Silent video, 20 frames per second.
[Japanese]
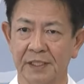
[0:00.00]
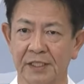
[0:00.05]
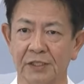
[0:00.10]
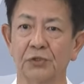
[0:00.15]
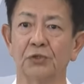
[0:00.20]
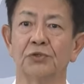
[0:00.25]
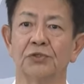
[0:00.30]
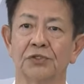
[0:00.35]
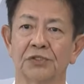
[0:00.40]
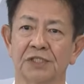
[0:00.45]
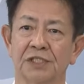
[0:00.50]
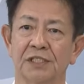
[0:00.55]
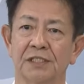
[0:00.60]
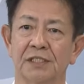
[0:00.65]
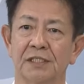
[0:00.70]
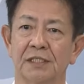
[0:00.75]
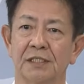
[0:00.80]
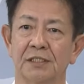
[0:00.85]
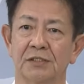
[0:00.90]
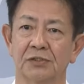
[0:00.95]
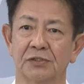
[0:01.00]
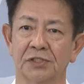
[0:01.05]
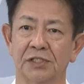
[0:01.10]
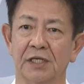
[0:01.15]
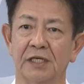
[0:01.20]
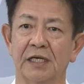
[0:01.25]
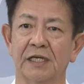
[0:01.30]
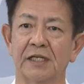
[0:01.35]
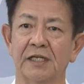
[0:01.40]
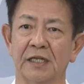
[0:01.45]
共有しそし
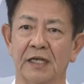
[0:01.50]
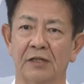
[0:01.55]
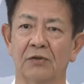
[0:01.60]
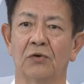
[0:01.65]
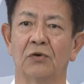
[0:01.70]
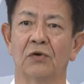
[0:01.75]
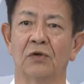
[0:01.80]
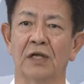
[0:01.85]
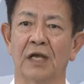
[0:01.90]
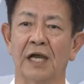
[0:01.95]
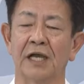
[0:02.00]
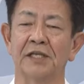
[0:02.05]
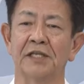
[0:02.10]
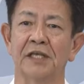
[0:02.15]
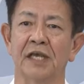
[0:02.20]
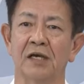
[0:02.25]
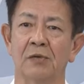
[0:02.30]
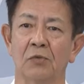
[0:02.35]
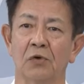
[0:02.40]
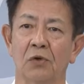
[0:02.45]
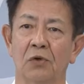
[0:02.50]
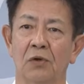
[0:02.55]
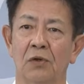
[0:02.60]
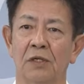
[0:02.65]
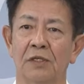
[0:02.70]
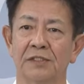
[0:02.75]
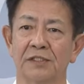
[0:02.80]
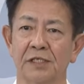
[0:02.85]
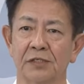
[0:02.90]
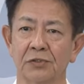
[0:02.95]
て彼らのアイデアも
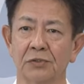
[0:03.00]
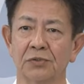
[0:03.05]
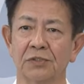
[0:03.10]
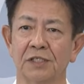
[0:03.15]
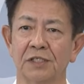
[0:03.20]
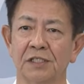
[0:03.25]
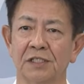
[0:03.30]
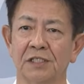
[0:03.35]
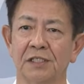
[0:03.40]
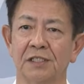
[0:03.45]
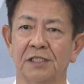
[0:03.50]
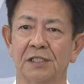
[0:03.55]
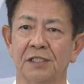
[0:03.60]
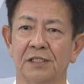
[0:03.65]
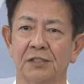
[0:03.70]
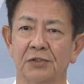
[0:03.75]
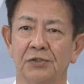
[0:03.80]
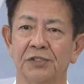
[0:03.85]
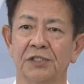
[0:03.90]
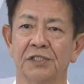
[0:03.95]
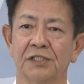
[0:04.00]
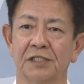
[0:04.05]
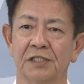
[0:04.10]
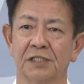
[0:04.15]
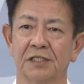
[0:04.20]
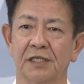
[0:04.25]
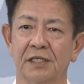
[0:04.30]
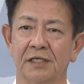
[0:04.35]
積極的に取り